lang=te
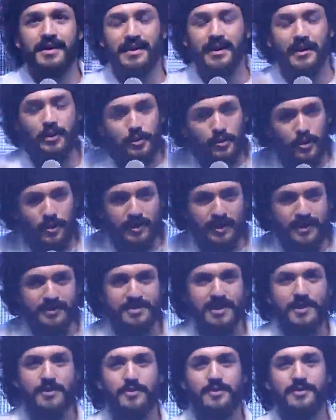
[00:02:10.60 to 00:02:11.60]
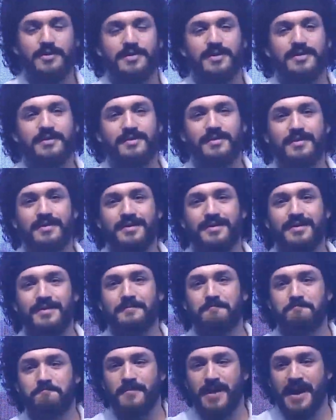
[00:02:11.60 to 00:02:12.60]
హిట్ కొట్టేశాం
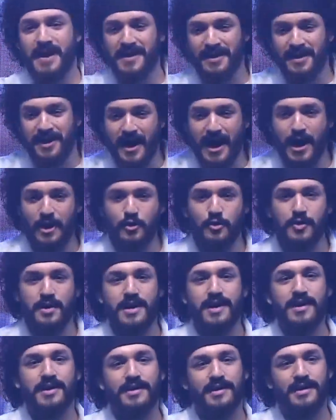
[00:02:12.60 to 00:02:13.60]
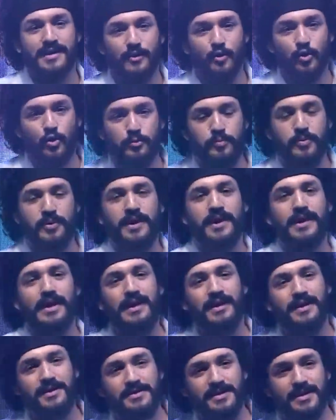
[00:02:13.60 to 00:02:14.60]
అని కాకుండా ఈ ఊపుని
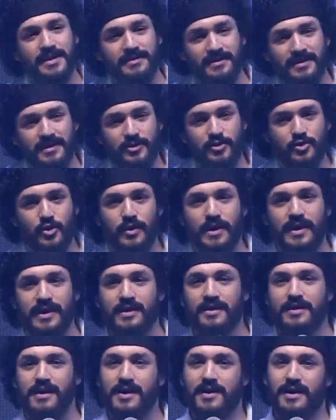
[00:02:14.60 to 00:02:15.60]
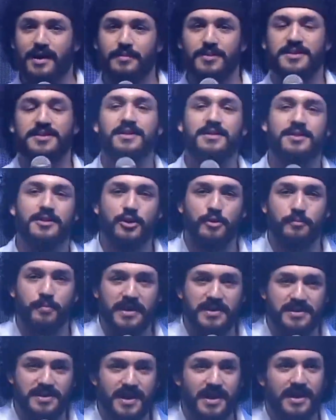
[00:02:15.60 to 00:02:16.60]
ఎనర్జీని తీసుకుని ఇంకా క్రమశిక్షణతో
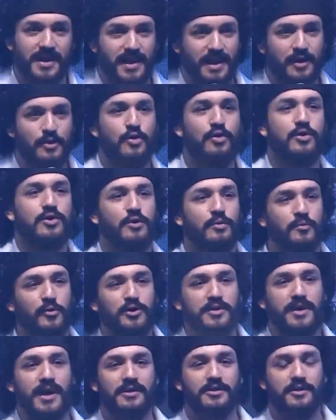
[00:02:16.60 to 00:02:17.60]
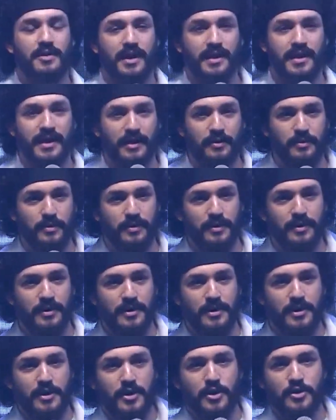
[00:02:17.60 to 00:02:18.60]
పనిచేయాలని అనుకుంటూ ముందుకెళ్తున్నాను నేను
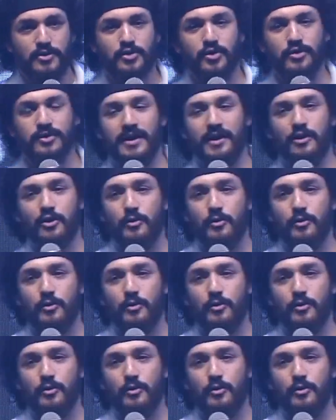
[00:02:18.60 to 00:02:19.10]
సో తెలుగు